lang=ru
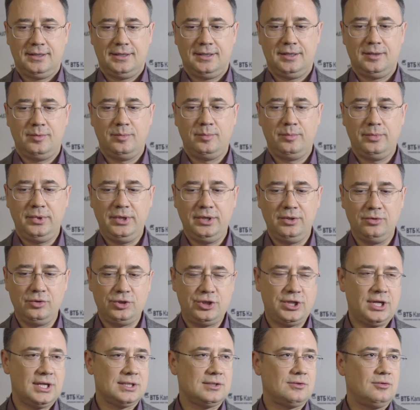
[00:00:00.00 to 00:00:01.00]
А мы
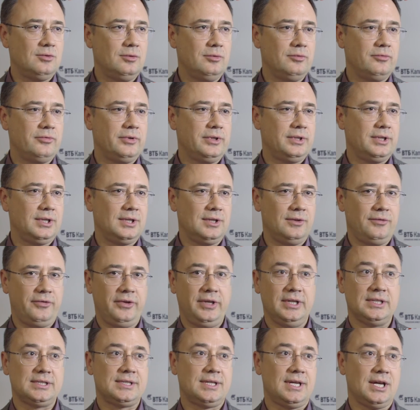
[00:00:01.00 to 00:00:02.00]
участвуем в этой
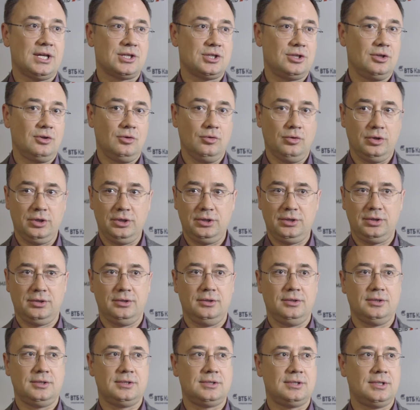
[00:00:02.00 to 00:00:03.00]
конференции каждый год
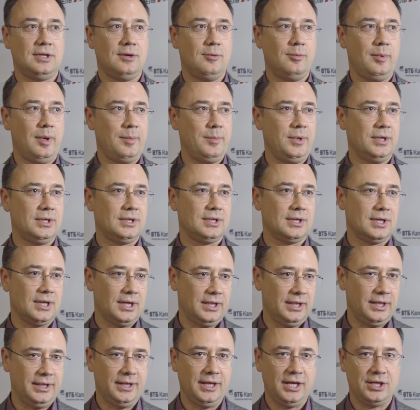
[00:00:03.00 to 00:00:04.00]
э, с того момента,
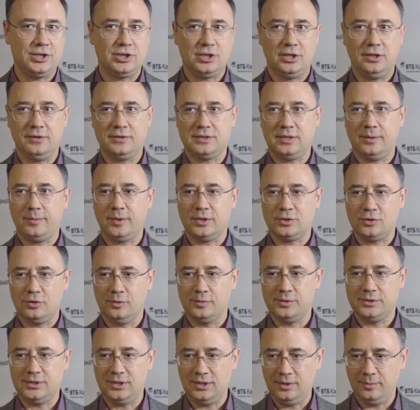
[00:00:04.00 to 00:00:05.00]
когда начали
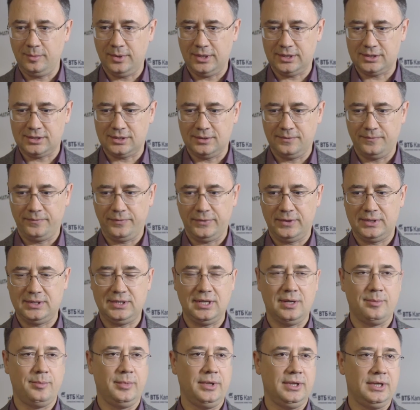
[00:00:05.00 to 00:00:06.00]
Самарского заниматься
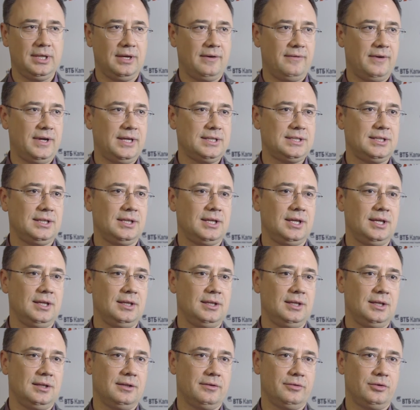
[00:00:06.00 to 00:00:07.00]
темой
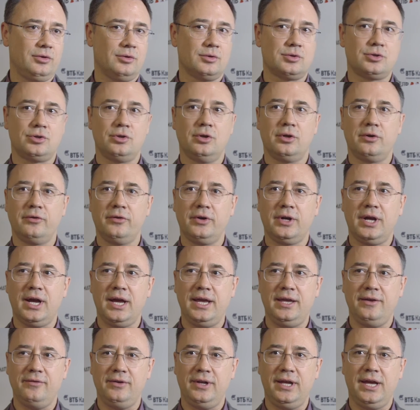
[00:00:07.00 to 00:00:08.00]
инноватики. Дело в том, что
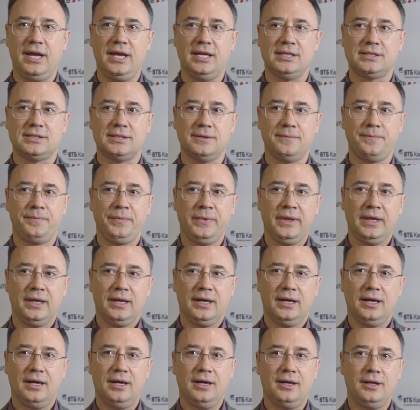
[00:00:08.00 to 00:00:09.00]
РВК является
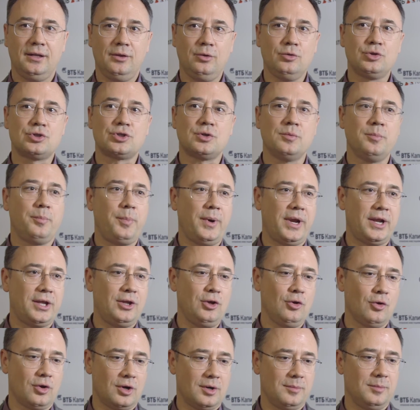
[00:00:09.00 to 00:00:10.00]
а, лучшим
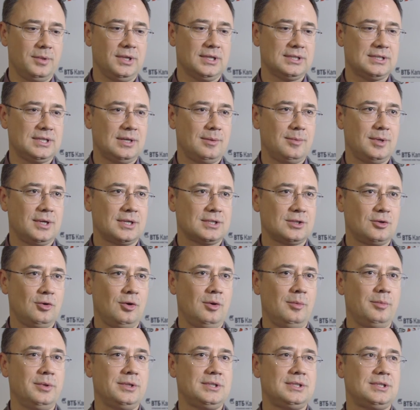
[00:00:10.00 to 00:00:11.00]
партнером для
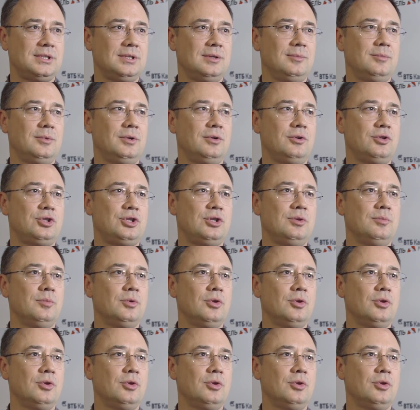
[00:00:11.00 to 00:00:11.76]
Самарской области. Мы очень